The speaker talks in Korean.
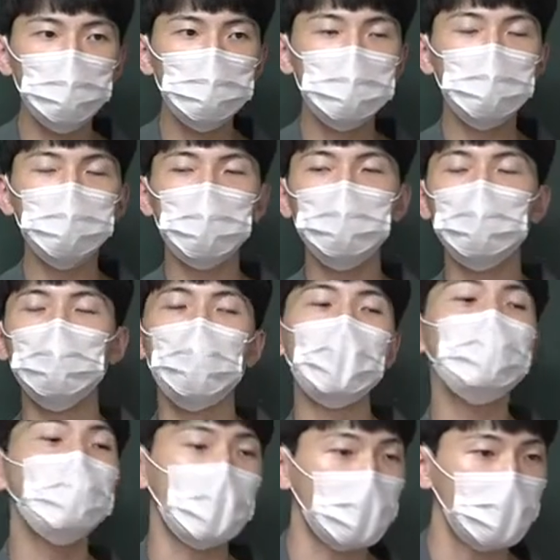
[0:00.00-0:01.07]
빛의 속도가 좀
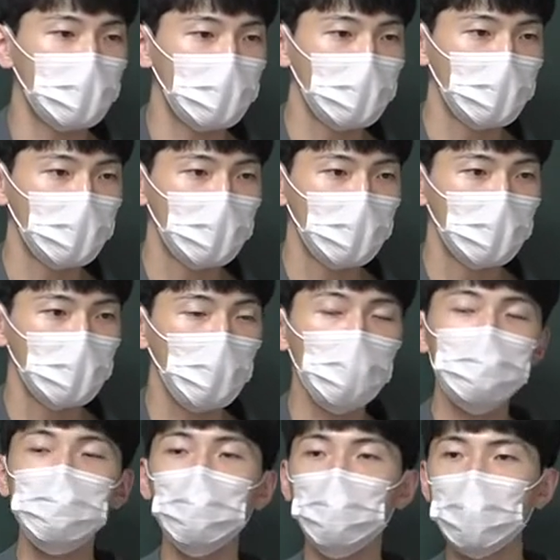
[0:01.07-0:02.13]
빠르다.
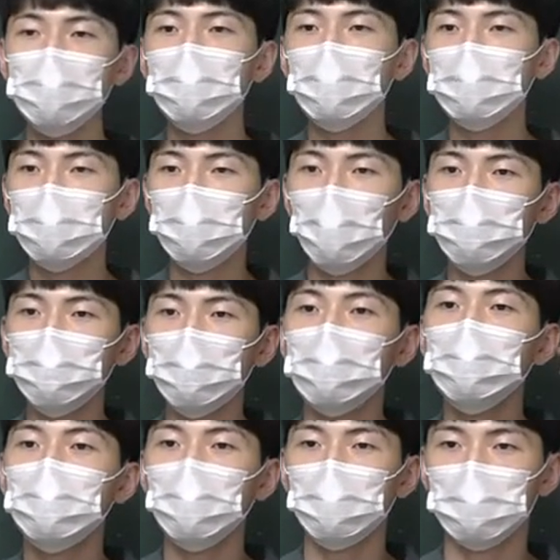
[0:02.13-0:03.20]
훨씬 더 빠르다는 게 머릿속에
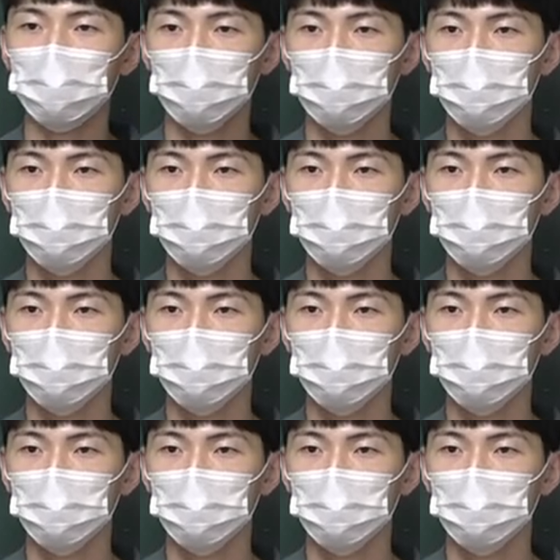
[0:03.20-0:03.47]
있는 거죠.